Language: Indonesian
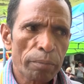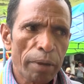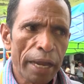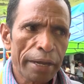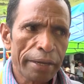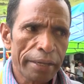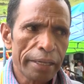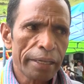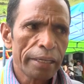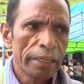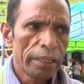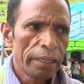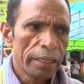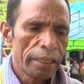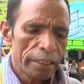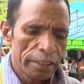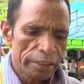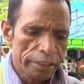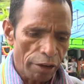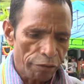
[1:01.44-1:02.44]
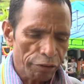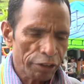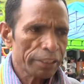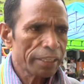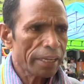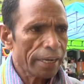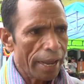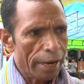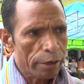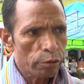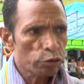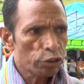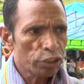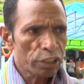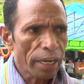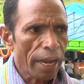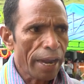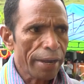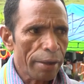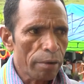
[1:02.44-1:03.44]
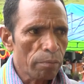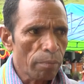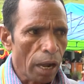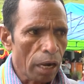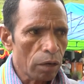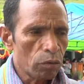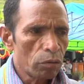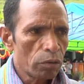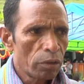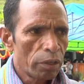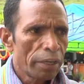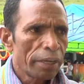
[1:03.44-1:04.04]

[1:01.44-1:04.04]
ne bane ia veterano sira hada malu